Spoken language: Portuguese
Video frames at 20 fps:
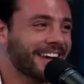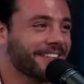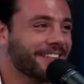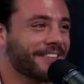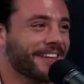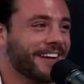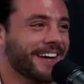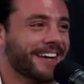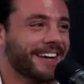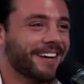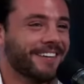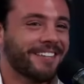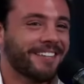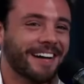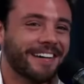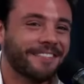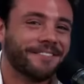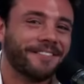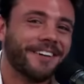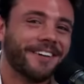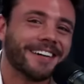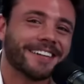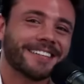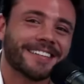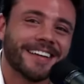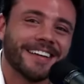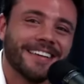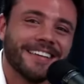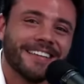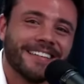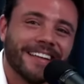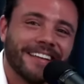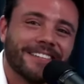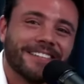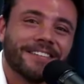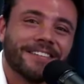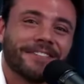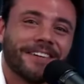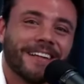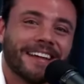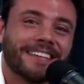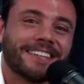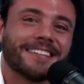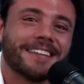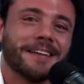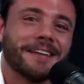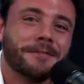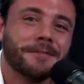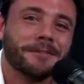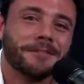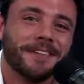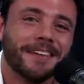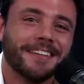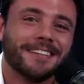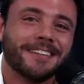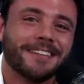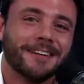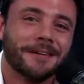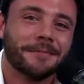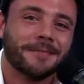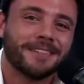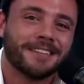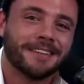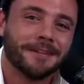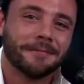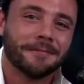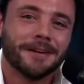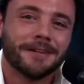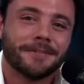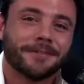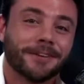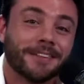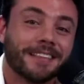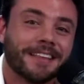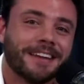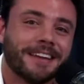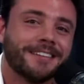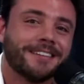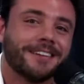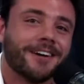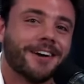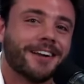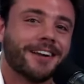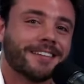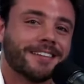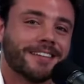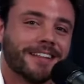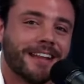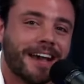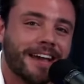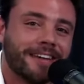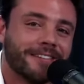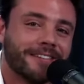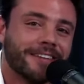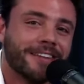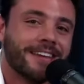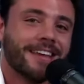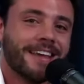ele perdeu uma aposta aí, teve que falar 100 mil vezes o nome do Seban, ficou 13 horas em live.